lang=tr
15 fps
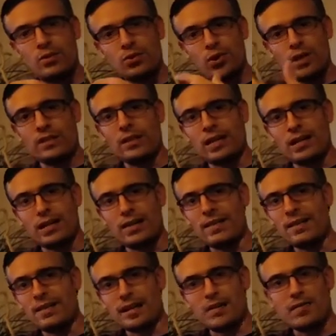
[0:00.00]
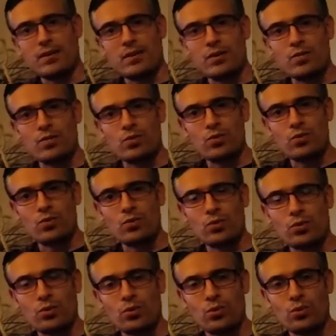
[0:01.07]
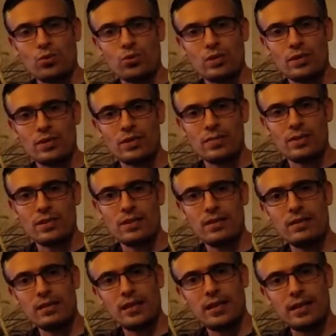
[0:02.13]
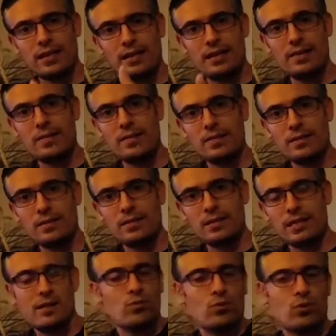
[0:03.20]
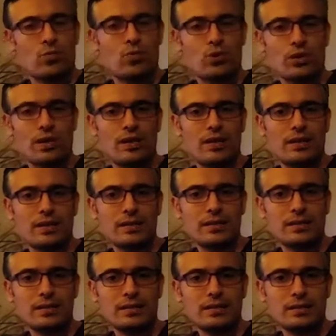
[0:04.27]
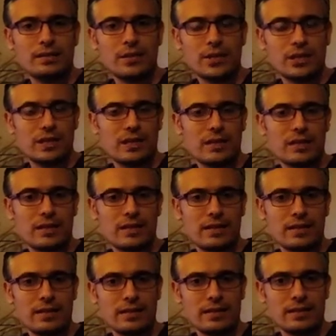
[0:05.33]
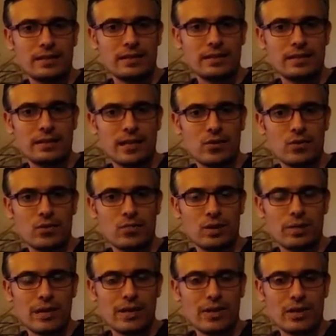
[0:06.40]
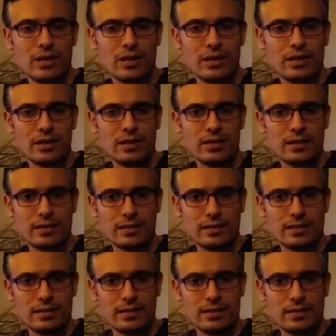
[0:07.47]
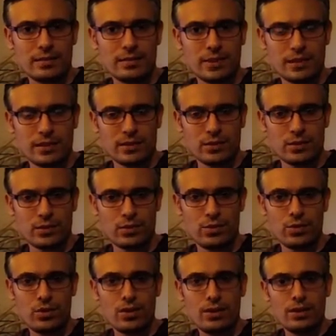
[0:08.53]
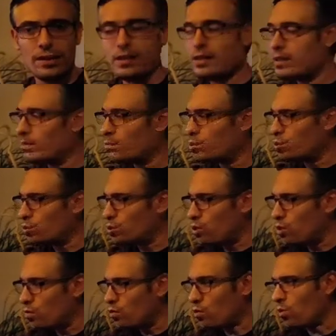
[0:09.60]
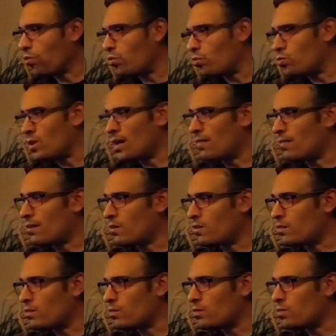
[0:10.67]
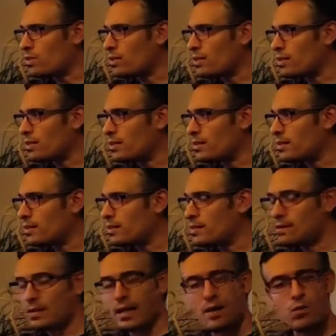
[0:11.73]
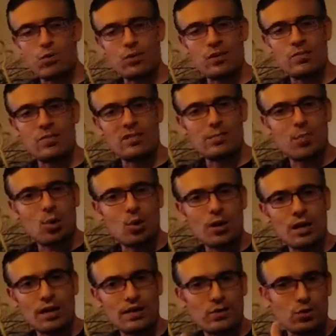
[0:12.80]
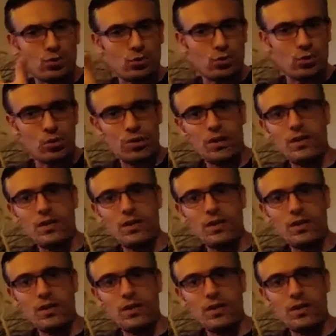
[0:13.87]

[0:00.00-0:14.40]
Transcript: şu anda Karides akvaryumumuzun olduğu kısımda en yeni doğmuş olan e, cikletleri, e, yavru bebek cikletleri e, barındırıyorduk. Bu görmüş olduğumuz akvaryumumuzda da e, yavrularımızı boylandırıyorduk.